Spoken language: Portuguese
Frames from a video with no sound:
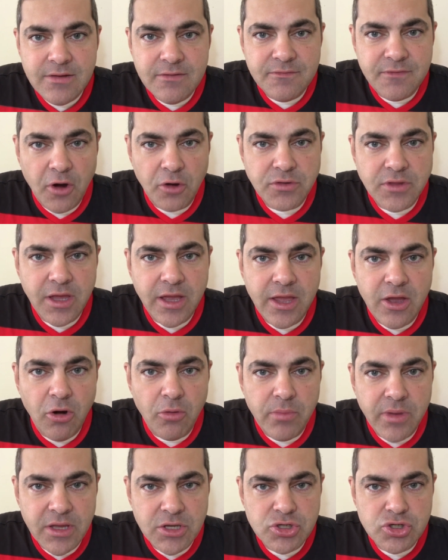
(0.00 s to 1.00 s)
Falta
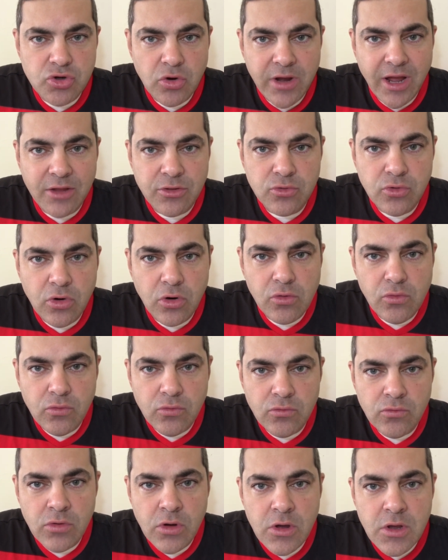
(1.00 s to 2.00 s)
realmente jogador
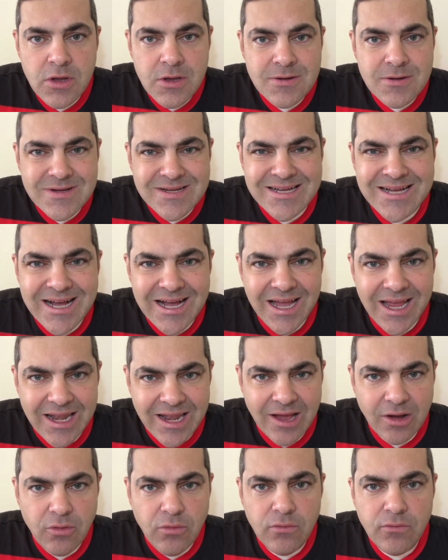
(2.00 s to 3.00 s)
com
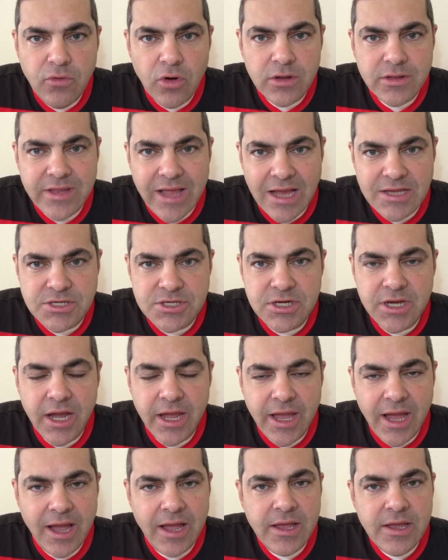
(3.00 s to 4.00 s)
gana, com vontade de
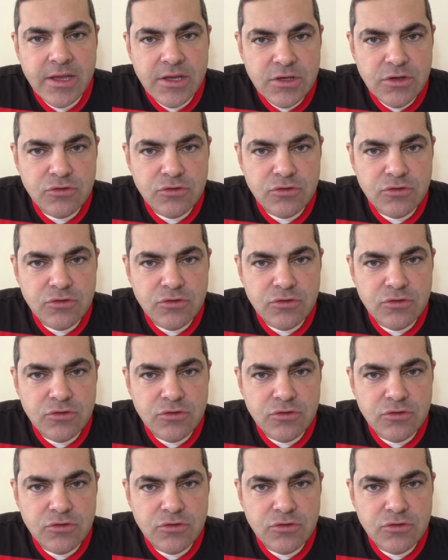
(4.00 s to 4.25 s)
ganhar.